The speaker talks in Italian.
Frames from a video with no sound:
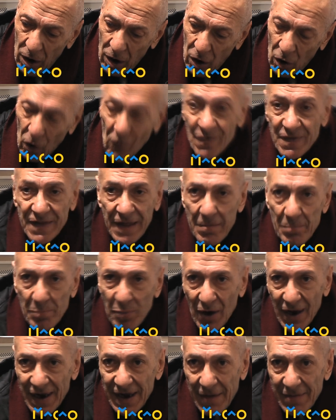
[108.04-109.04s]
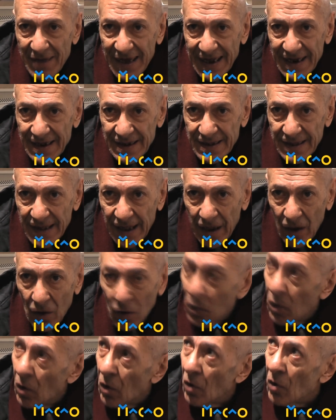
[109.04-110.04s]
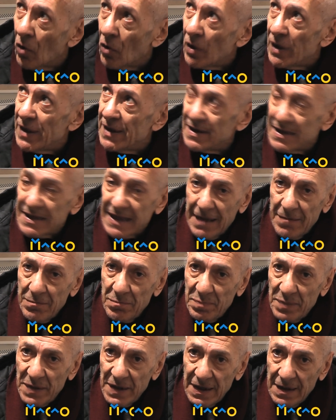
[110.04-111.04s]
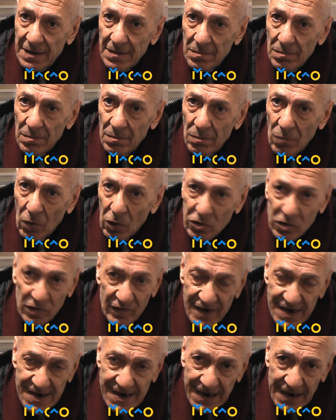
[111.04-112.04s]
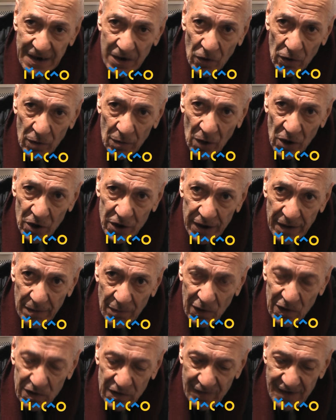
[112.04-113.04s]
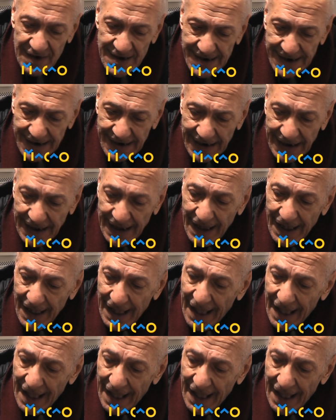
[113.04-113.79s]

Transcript: contemporaneamente o, o, in tempi molto vicini o in modi molto vicini